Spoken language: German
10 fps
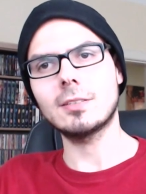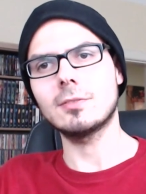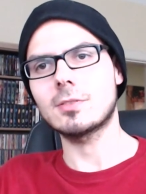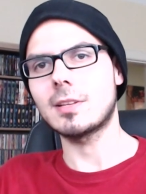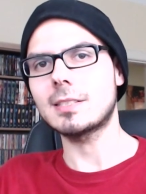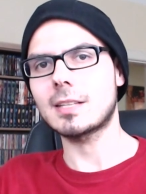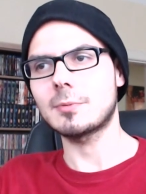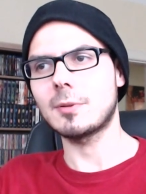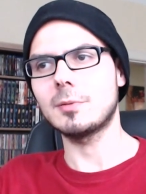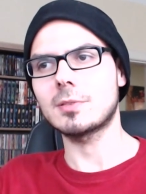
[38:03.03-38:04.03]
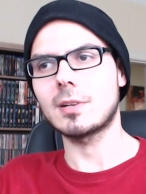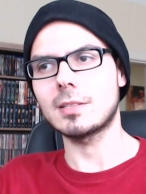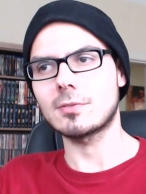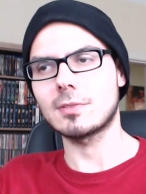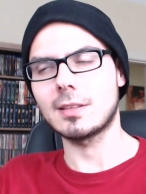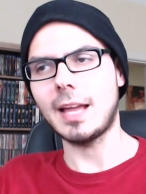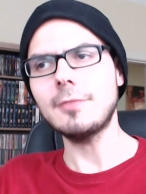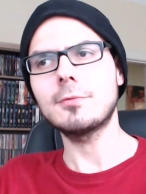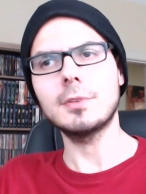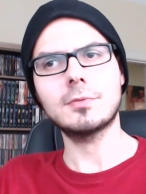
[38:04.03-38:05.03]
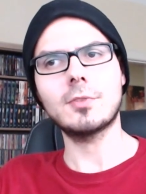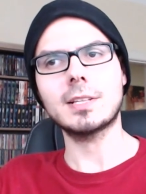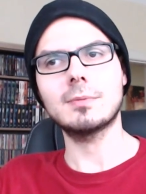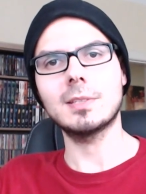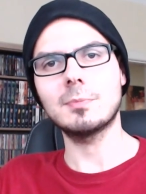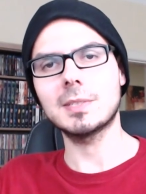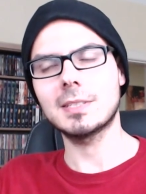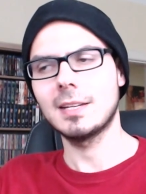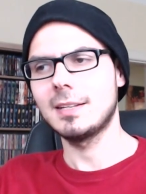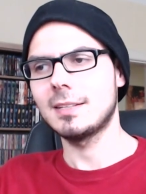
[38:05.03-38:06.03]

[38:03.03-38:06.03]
und zuletzt gab es, glaube ich, sogar so ein Live-Riff-Tracks, wenn ich mich